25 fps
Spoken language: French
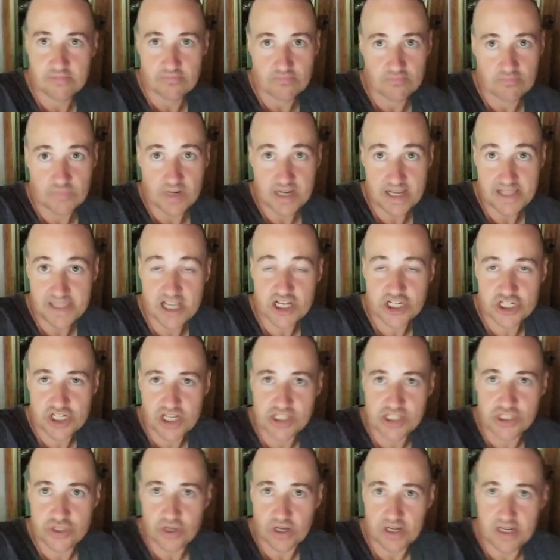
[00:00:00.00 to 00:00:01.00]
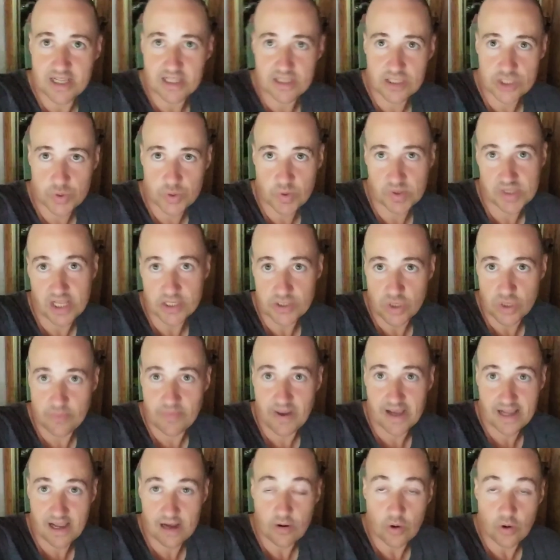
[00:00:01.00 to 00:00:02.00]
les déchets solides, soit dans un bac
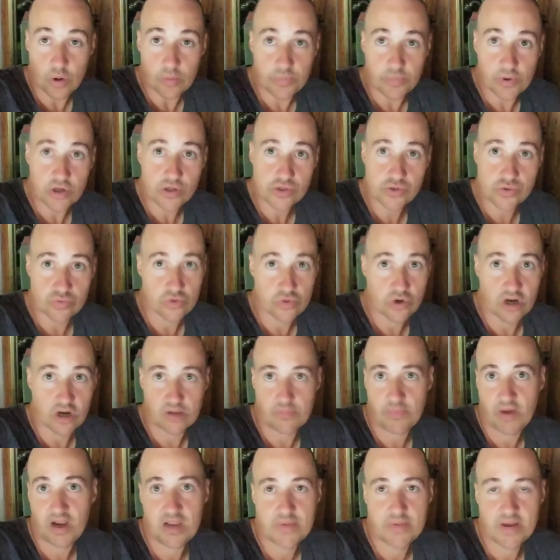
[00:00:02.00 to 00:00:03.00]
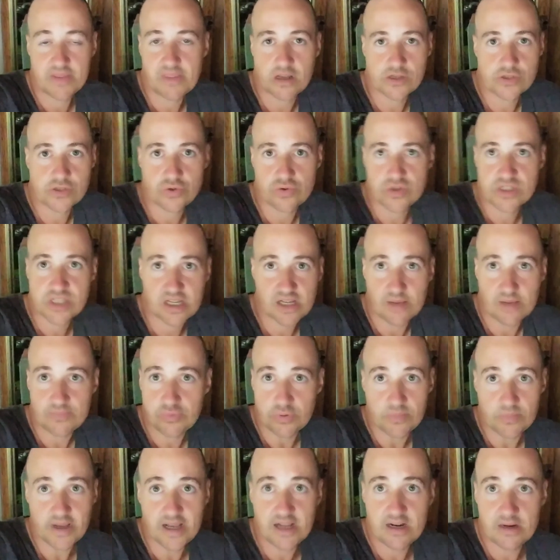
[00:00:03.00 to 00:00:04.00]
à compost, ou carrément les mettre dans un sac à
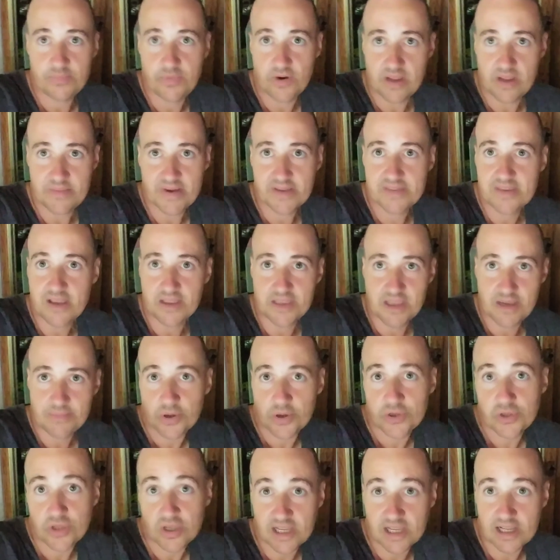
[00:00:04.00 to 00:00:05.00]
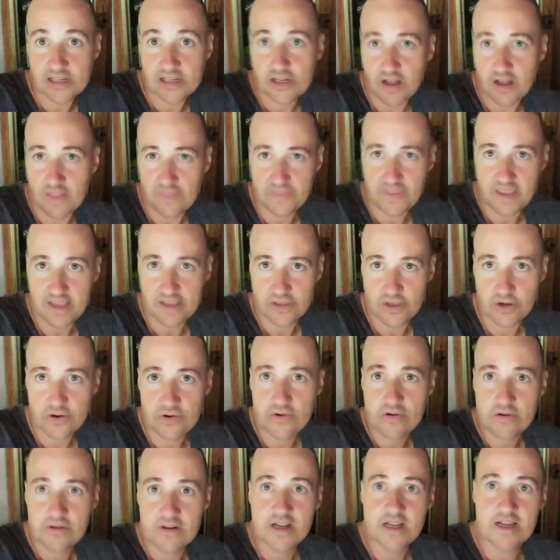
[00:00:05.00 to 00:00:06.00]
poubelle, puis les mettre dans n'importe quel container.
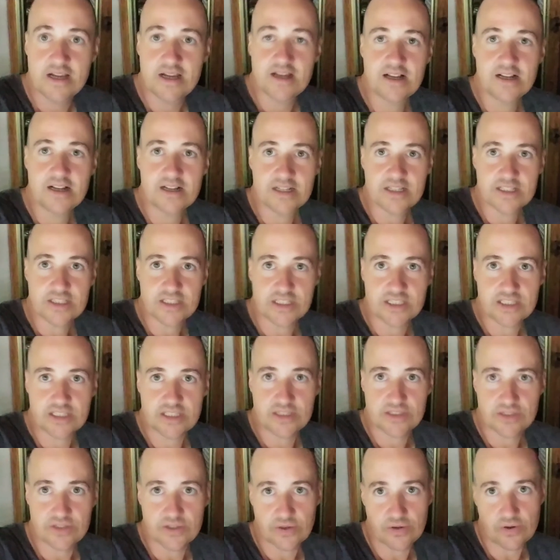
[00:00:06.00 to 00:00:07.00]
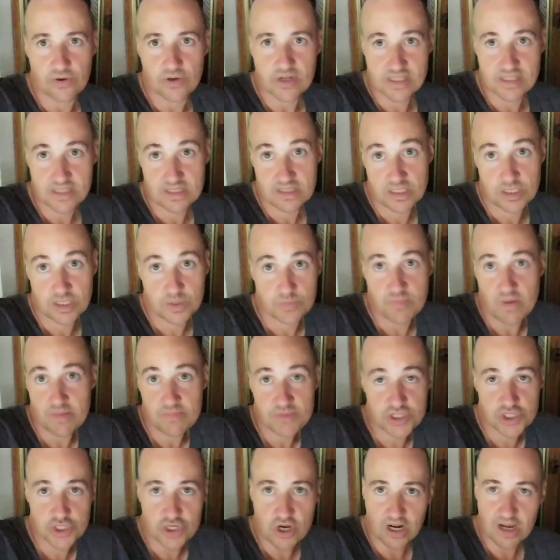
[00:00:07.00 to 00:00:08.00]
Ça, même si
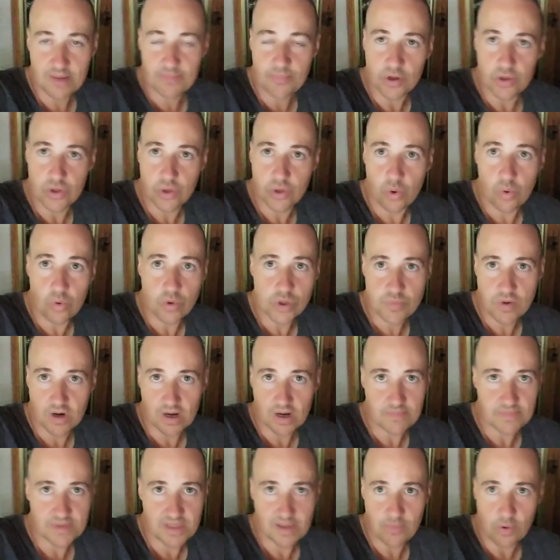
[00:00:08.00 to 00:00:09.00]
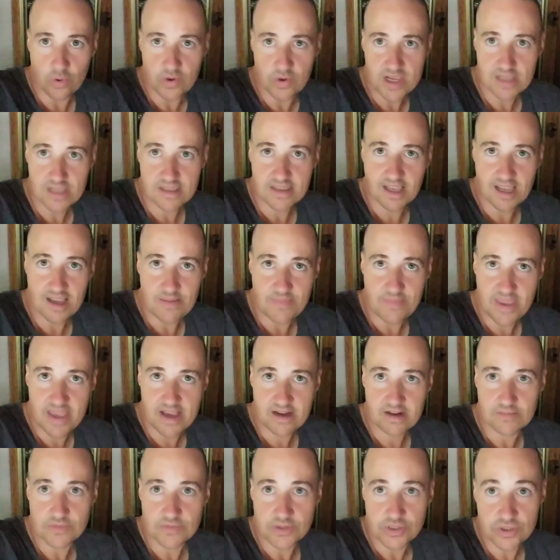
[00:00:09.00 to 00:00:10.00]
j'aurais pas d'eau, je pourrais me débrouiller très bien
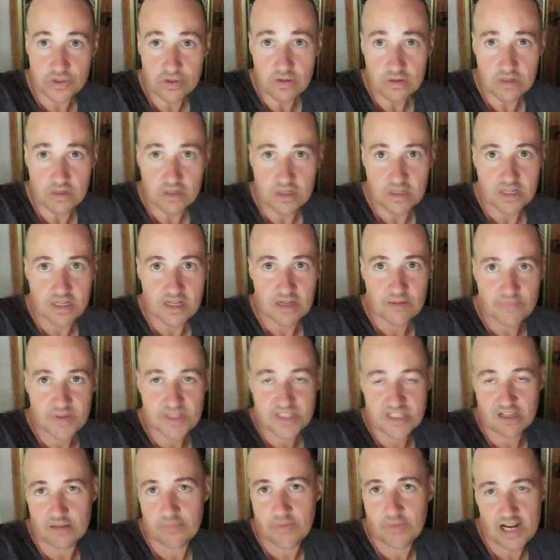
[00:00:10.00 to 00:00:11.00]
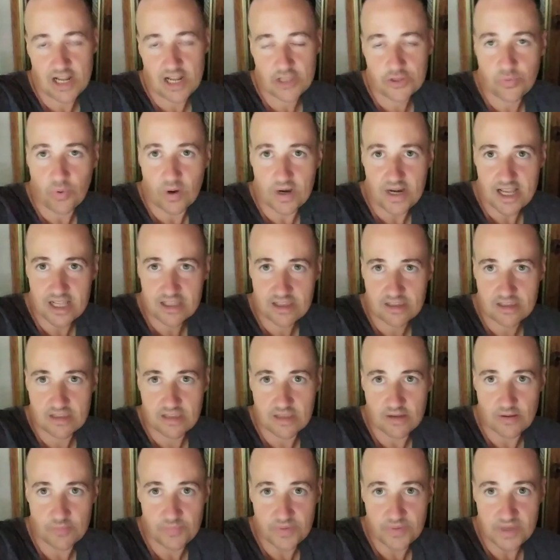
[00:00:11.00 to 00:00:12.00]
comme ça. Parce c'est vraiment la toilette,
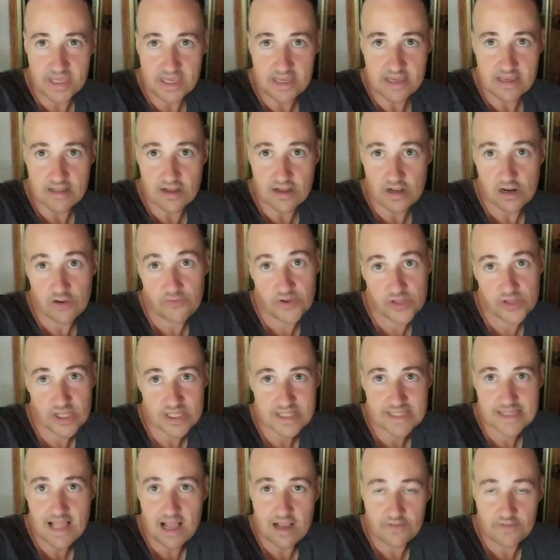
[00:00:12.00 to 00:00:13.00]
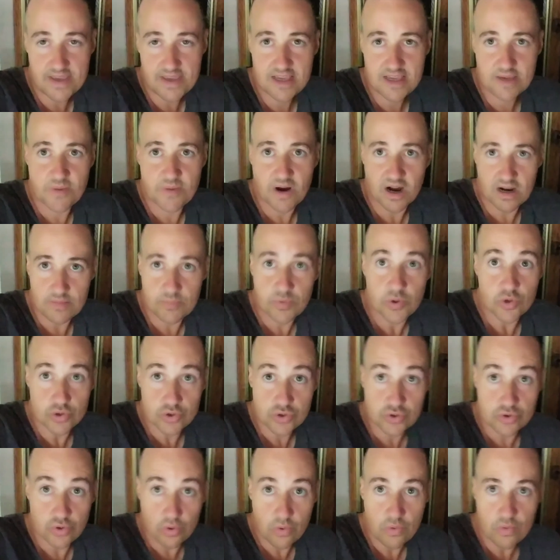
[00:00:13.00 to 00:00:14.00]
puis le fait de se laver qui prend le plus
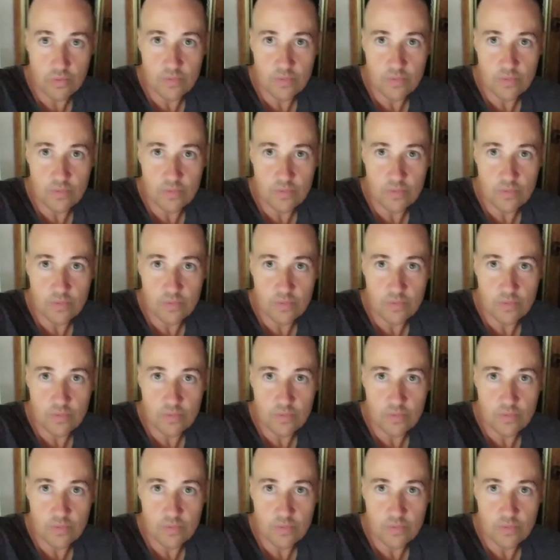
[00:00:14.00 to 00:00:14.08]
d'eau.